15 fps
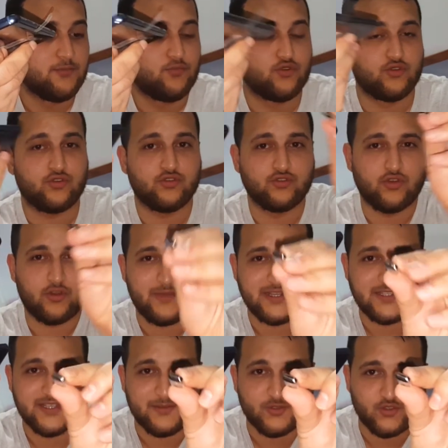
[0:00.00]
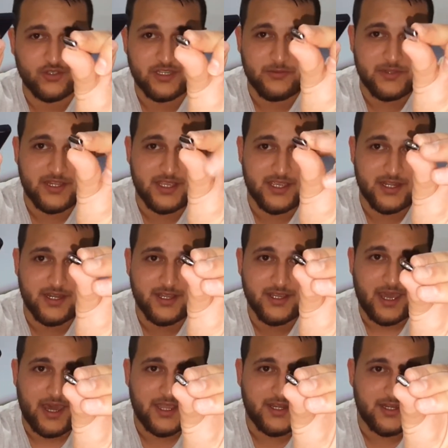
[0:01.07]
Bununki normal Samsung gibi değil.
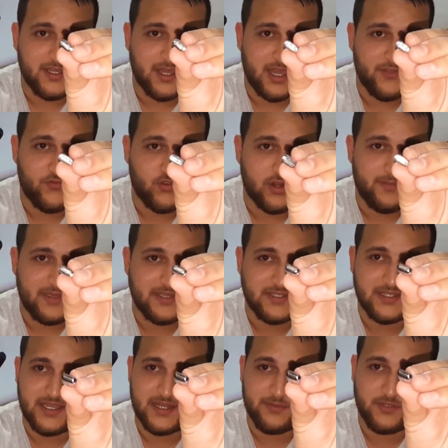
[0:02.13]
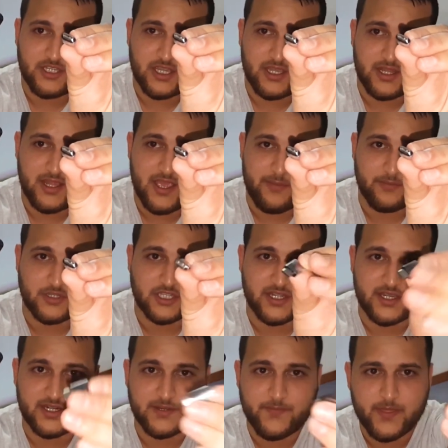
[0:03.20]
Aynı iPhone'a benzeyen bir şekilde
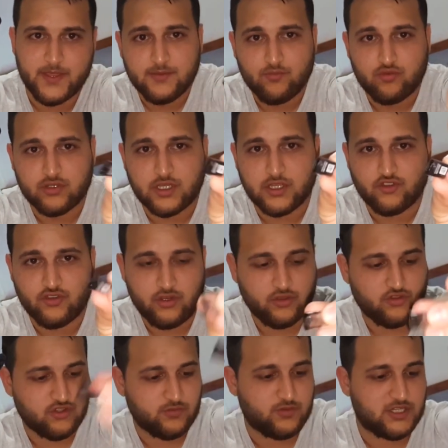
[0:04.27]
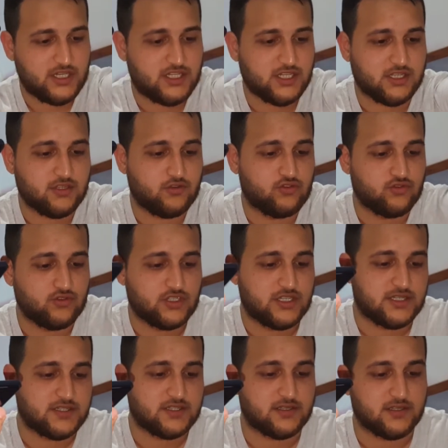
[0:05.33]
yapmışlar. Burada da şöyle küçük bir şey çıktı kutunun
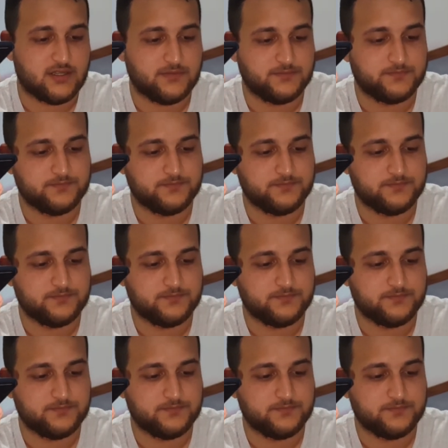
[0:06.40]
içerisinden.